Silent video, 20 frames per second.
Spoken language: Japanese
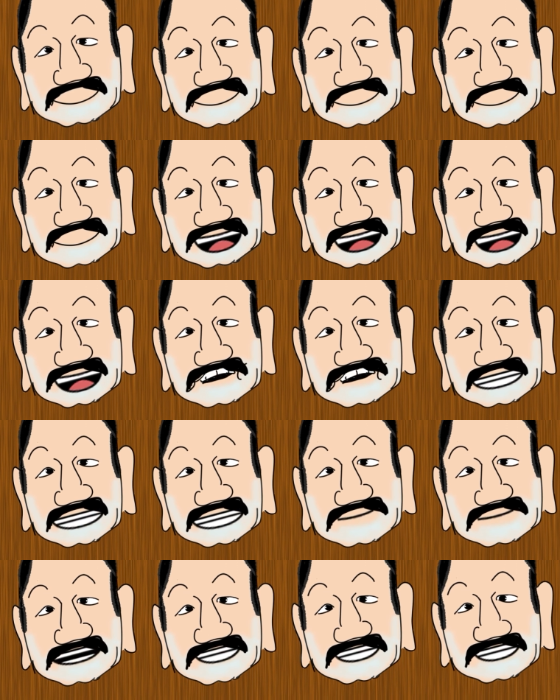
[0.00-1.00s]
おそらく
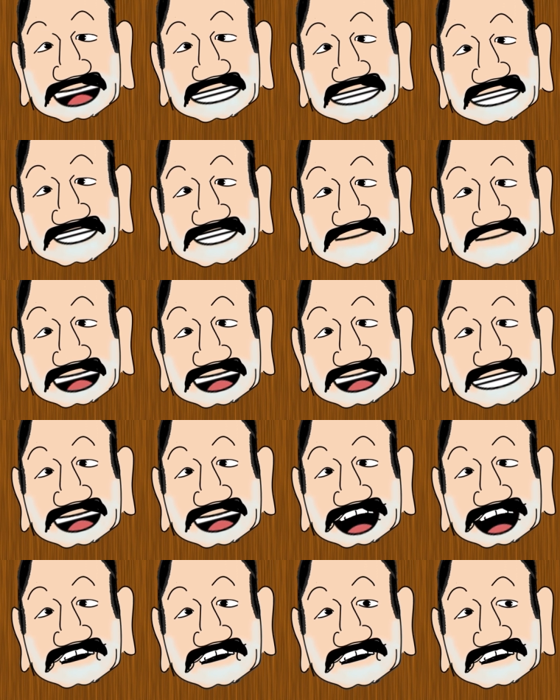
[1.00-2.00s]
妊活の話
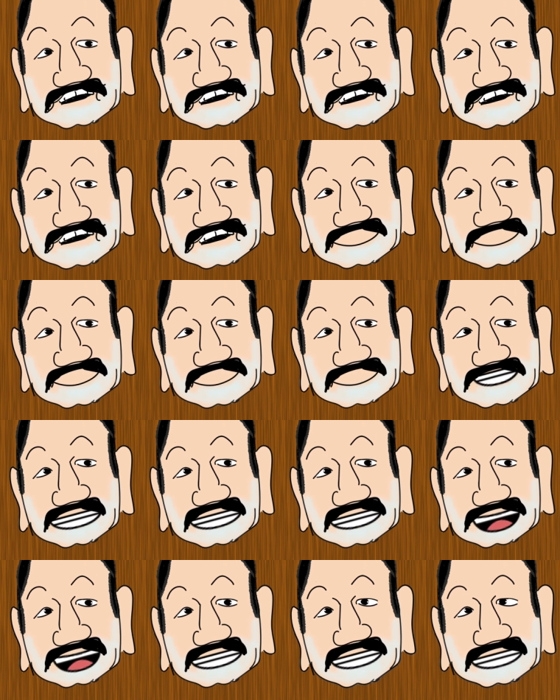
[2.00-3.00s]
は、
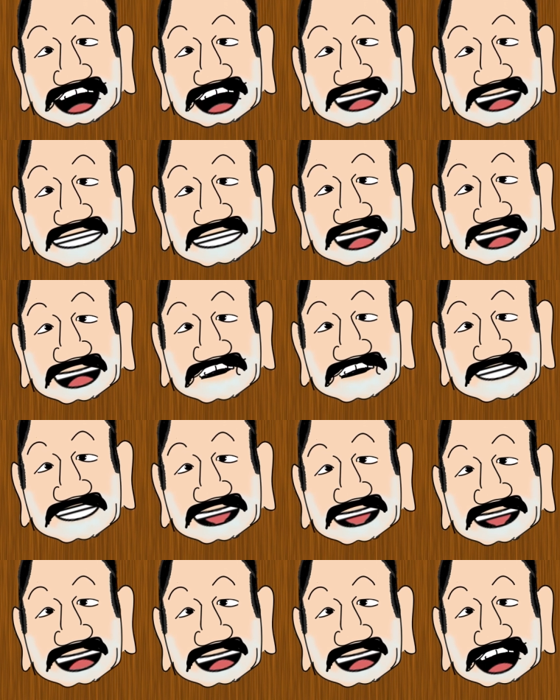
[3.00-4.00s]
セックスのことを避けて
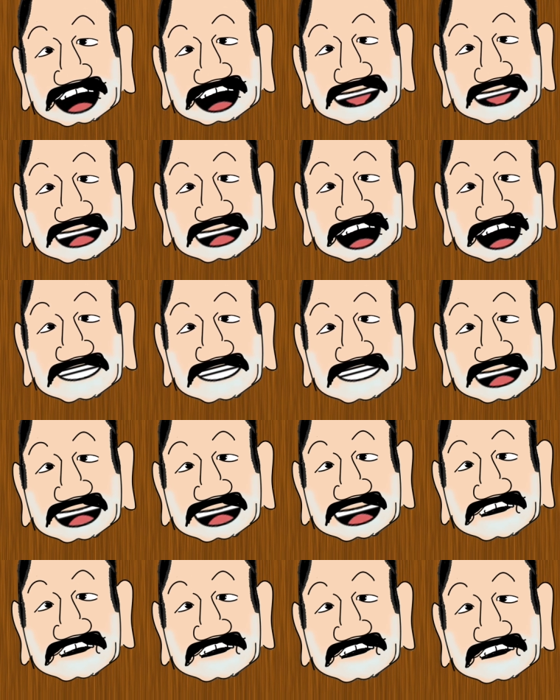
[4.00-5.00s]
通れない話題なの
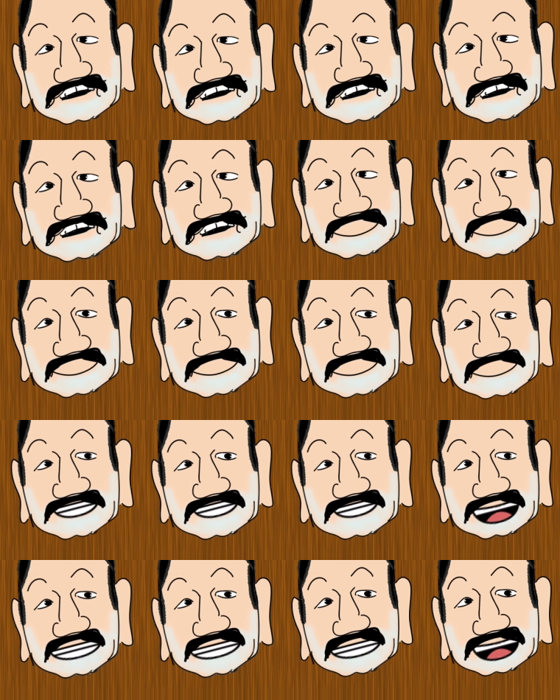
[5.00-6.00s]
で、ちょっ
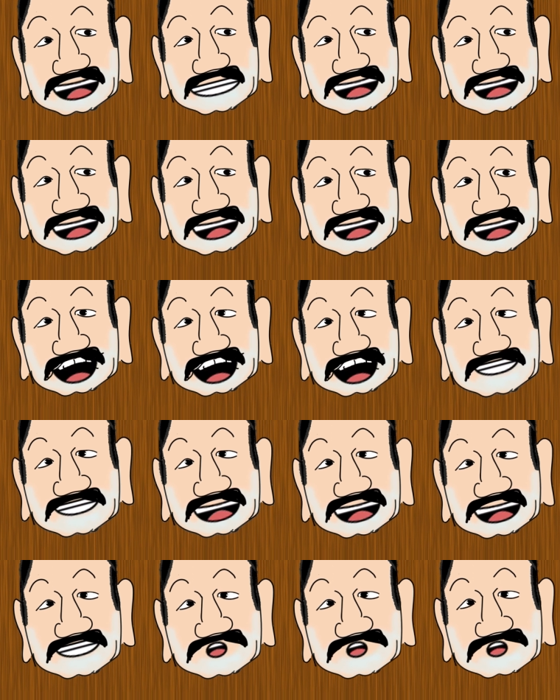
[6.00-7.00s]
と話しづらいの
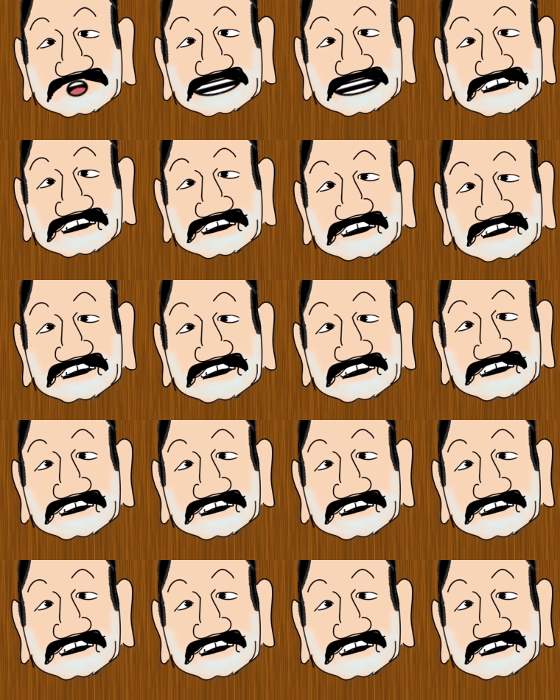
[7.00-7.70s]
だと思います。